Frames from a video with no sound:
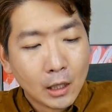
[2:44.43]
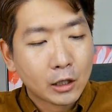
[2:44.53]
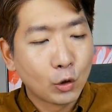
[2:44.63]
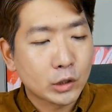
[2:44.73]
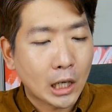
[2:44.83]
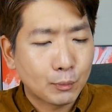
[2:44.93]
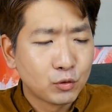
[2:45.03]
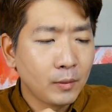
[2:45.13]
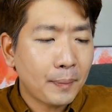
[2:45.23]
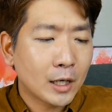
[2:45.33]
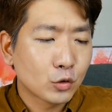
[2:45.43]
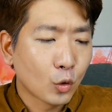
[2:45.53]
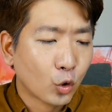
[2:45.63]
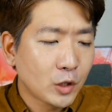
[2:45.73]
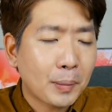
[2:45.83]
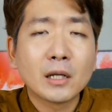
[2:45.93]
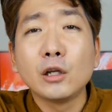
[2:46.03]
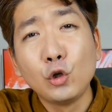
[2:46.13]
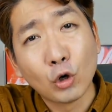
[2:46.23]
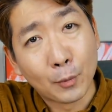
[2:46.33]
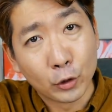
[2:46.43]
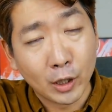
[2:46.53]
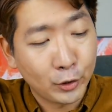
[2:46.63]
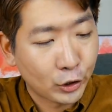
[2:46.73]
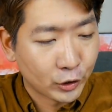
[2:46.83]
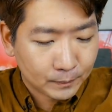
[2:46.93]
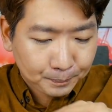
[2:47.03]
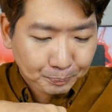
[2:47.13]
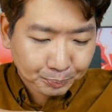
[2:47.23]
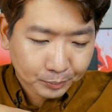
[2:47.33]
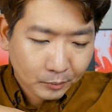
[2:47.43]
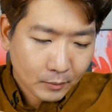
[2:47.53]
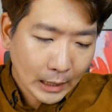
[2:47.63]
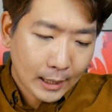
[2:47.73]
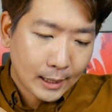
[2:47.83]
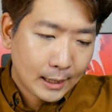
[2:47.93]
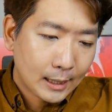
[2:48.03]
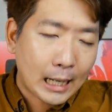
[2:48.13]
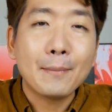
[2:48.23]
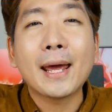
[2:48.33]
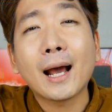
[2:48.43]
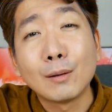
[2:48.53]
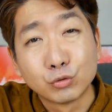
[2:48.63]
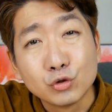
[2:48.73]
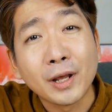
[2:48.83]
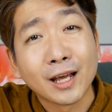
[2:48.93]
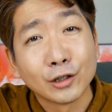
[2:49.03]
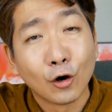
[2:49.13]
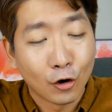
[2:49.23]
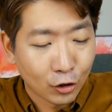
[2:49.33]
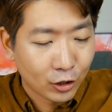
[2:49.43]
그리고 제가 북미판을 좀 고집하는 이유가 뭐냐면, 카메라가 무음이라는 거.